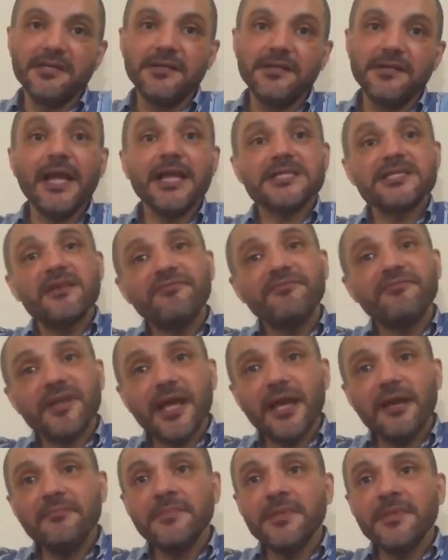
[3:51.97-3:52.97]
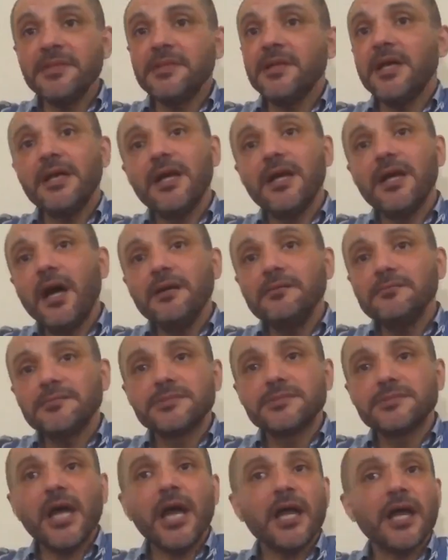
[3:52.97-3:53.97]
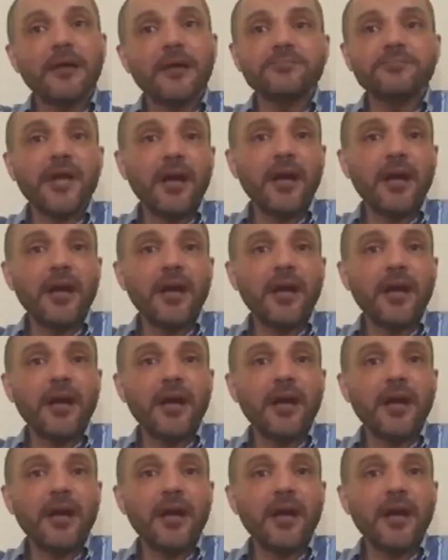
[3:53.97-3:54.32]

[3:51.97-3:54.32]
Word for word: للاسف كلام اه صح يا عبد